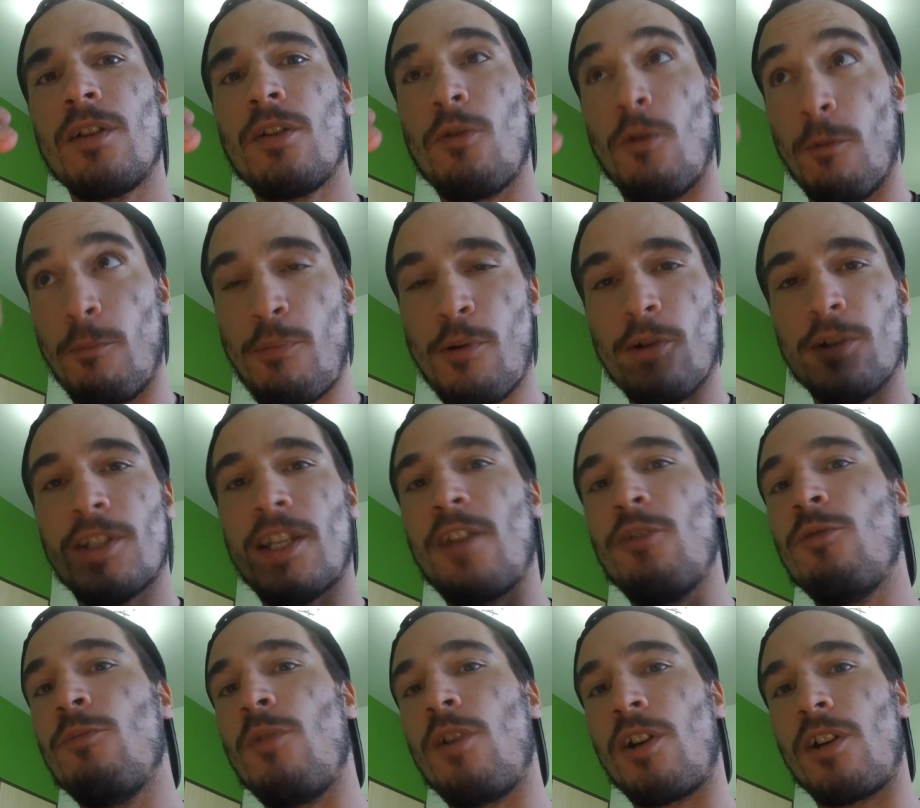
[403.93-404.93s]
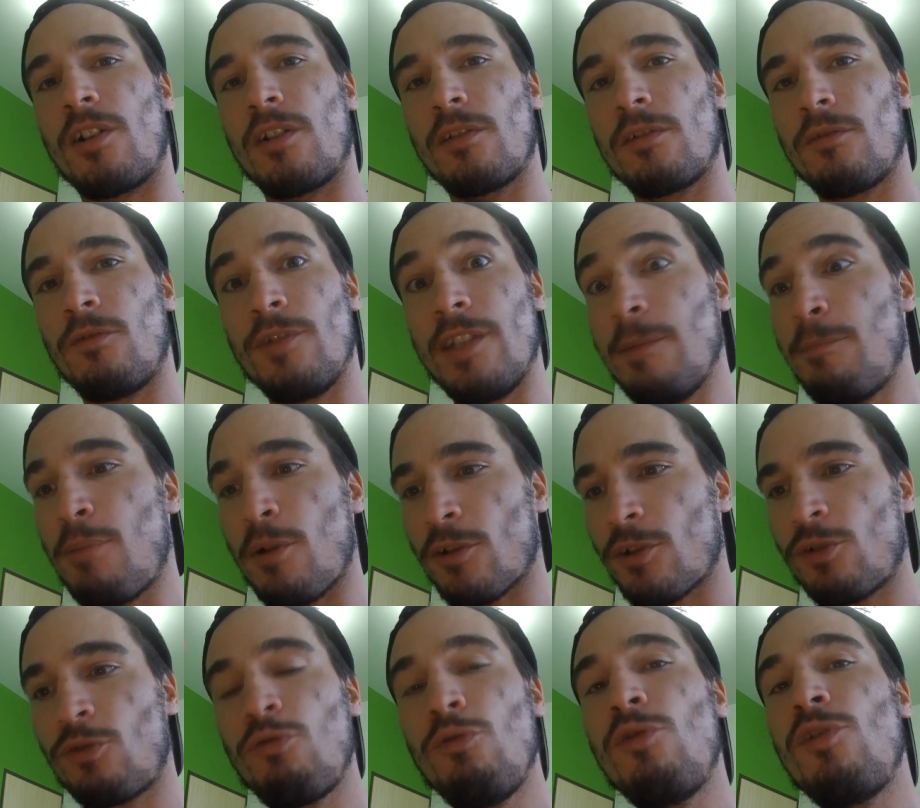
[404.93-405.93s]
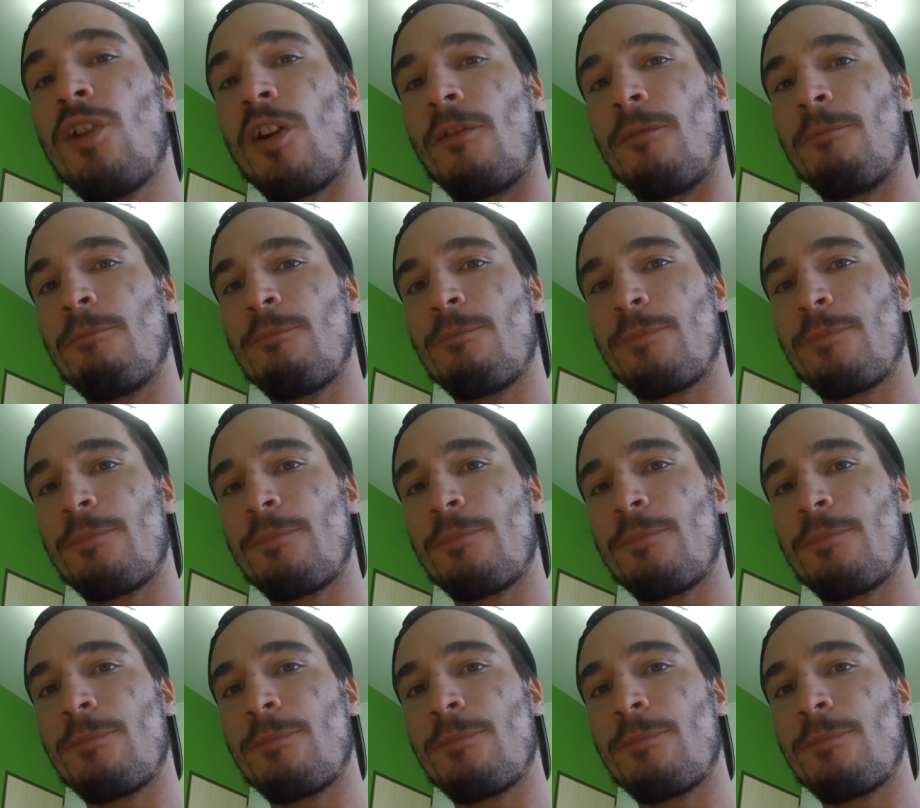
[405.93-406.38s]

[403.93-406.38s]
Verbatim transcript: On pense à nos morts. On y pense tout le temps.